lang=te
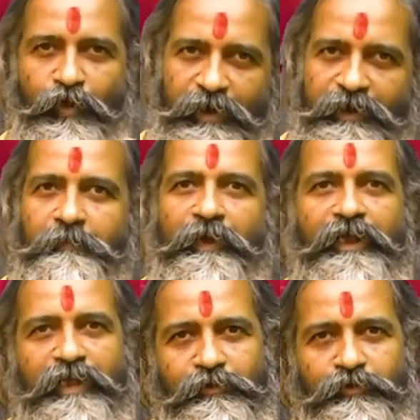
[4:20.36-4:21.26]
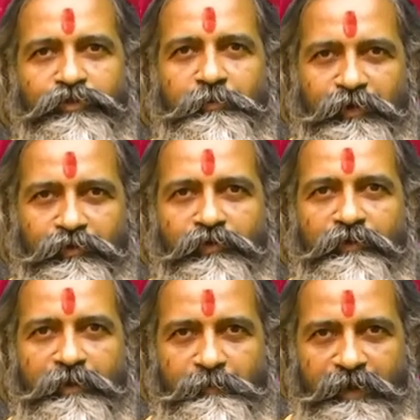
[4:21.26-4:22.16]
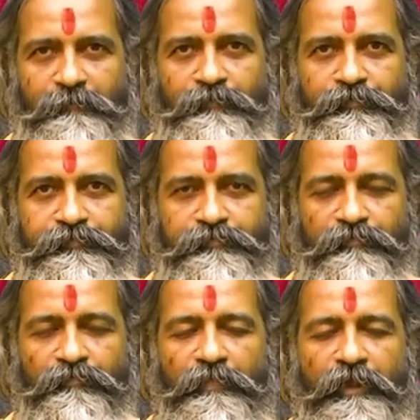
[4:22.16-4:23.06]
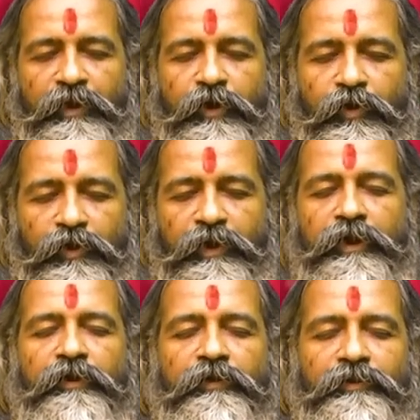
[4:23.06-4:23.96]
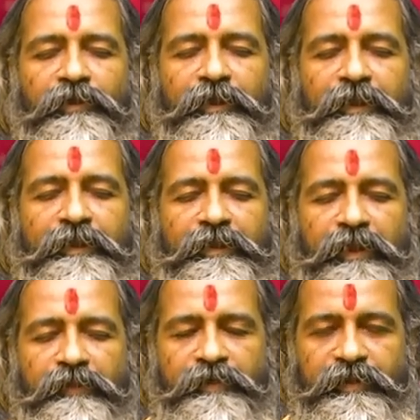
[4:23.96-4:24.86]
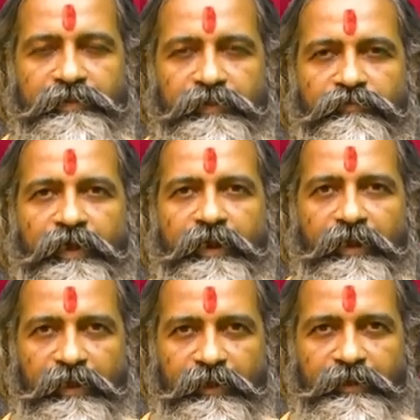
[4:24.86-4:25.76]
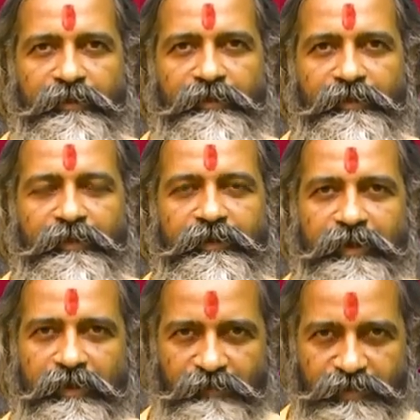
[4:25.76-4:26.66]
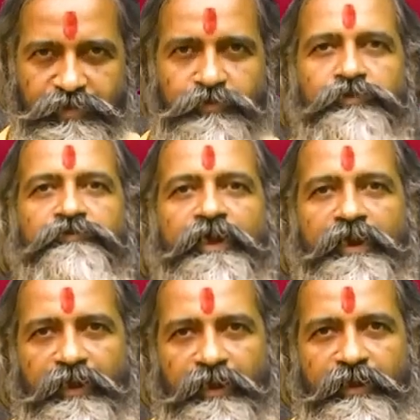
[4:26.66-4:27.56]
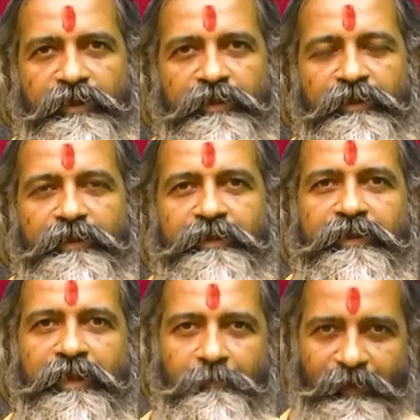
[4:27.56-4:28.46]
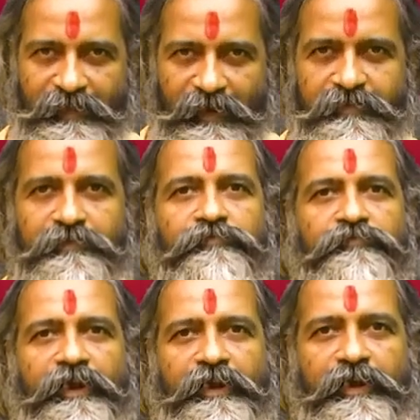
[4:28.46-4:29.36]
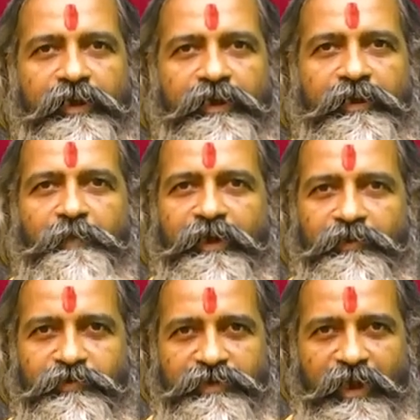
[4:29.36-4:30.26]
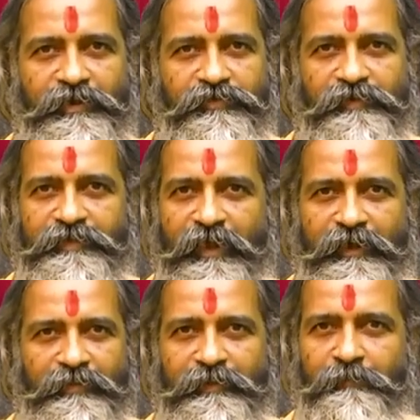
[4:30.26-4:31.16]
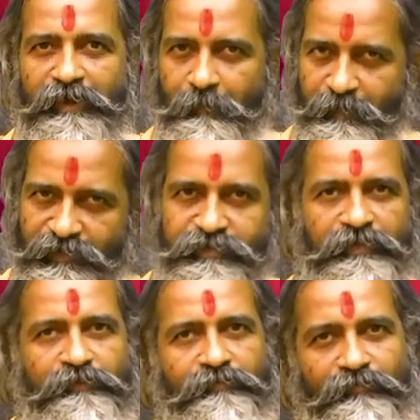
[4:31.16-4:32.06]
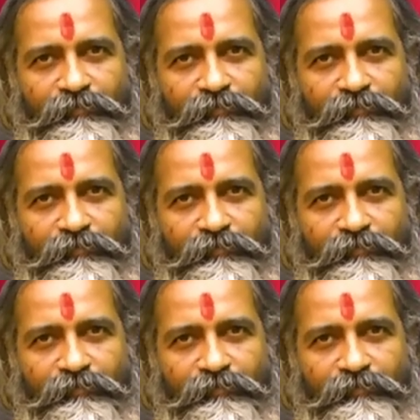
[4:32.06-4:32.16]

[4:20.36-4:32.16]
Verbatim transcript: ఒక్కటి బాగా గుర్తుపెట్టుకోవాలి మనం లోకంలో ఏ వ్యక్తి ద్వారా కానీ ఏ వస్తువు ద్వారా కానీ ఏ పదార్థం ద్వారా కానీ మనకు శాశ్వత ఆనందం లభించదు